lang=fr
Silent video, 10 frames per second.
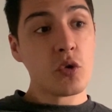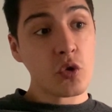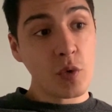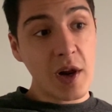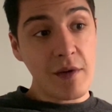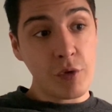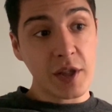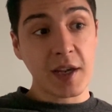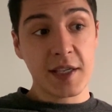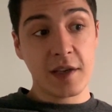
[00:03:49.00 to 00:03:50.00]
je dois l'avouer,
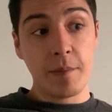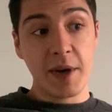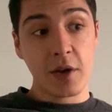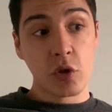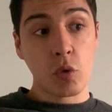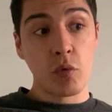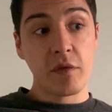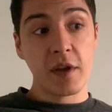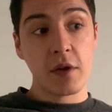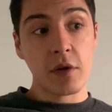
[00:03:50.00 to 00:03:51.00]
très sympa, que je
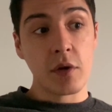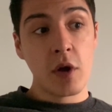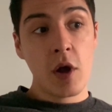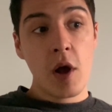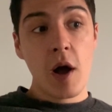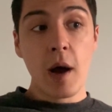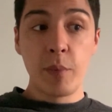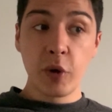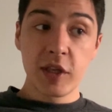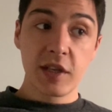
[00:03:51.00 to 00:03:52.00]
trouvais euh, un
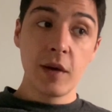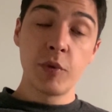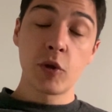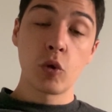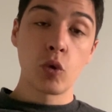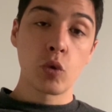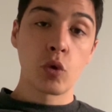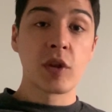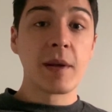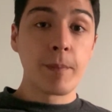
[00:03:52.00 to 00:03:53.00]
peu risqué parce
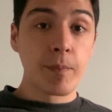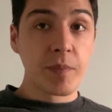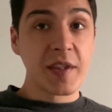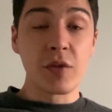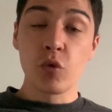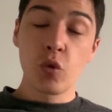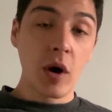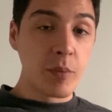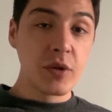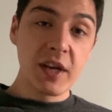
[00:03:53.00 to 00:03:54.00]
que c'est toujours
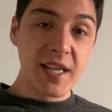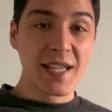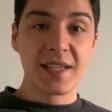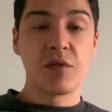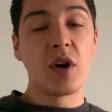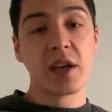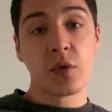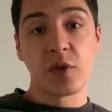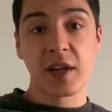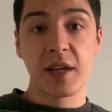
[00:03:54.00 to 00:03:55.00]
un peu délicat de savoir à
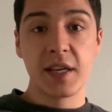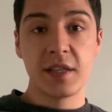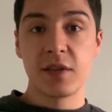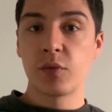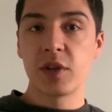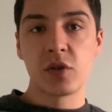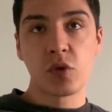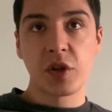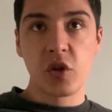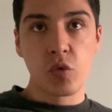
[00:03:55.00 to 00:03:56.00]
qui on s'adresse si on est
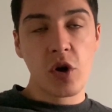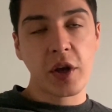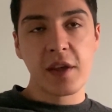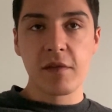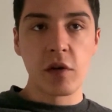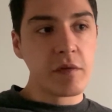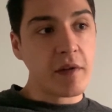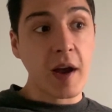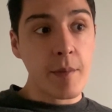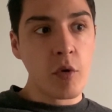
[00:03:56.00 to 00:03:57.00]
sur des joueurs qui veulent
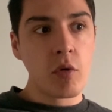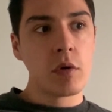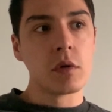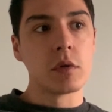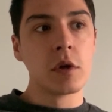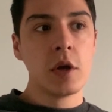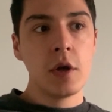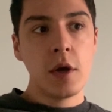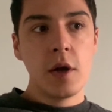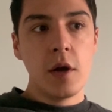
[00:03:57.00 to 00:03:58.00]
vraiment
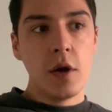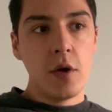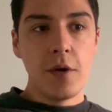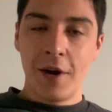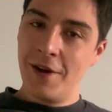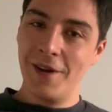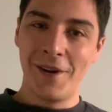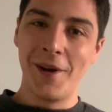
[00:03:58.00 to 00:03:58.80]
euh,